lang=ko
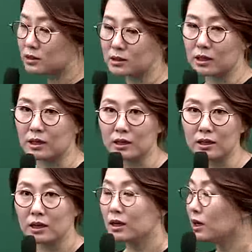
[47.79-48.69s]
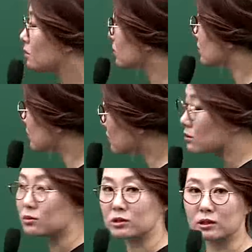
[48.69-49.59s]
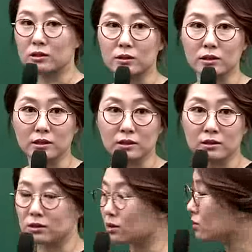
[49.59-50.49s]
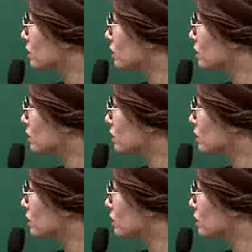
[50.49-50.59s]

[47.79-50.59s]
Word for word: 살짝 한번 들어는 보세요. 그러니까 예를 들어서